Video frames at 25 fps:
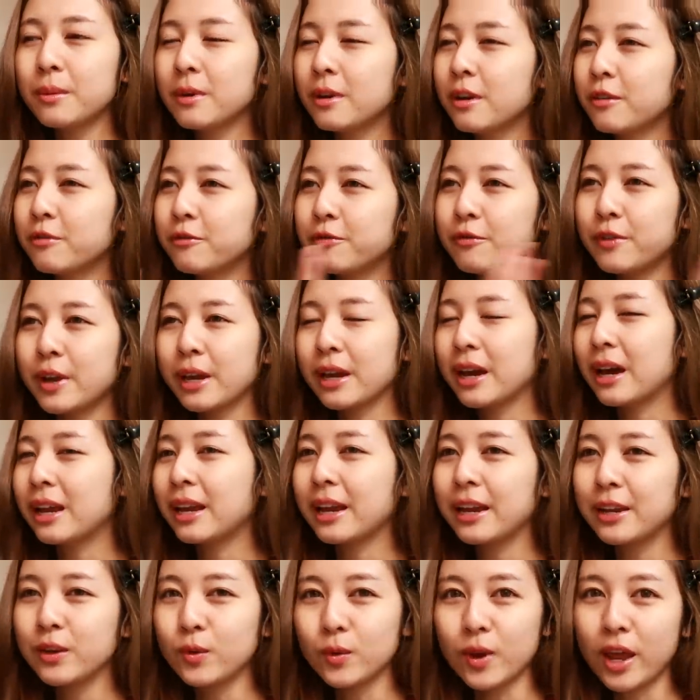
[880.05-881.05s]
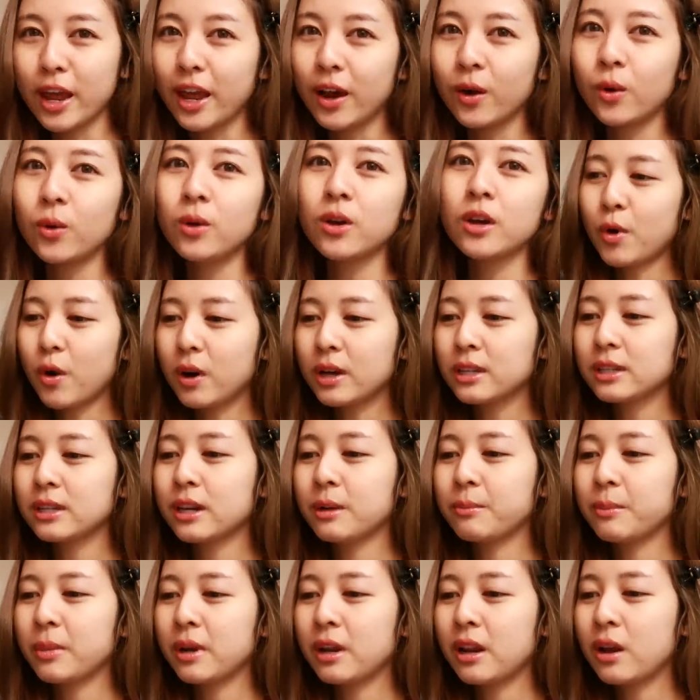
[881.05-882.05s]
เอฟเฟกต์อะไรอยู่แล้วบอกอาจา
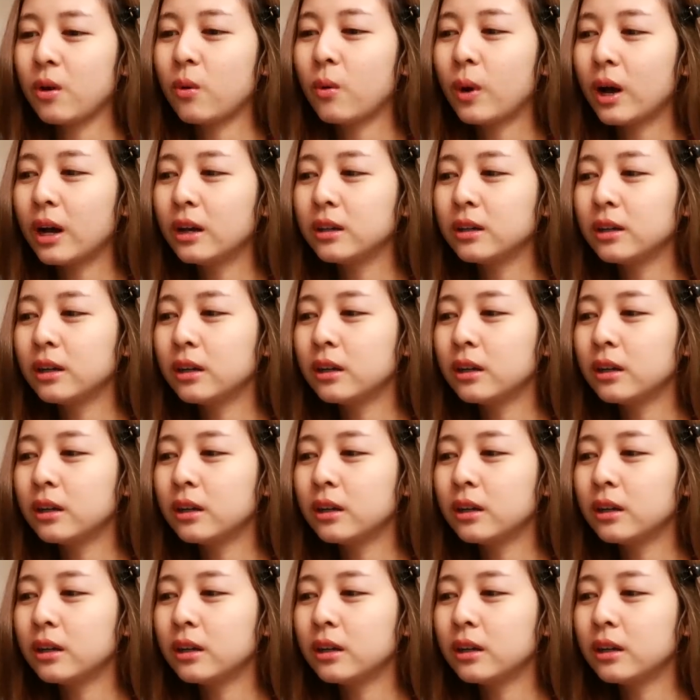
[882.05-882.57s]
รย์ไปแล้วว่า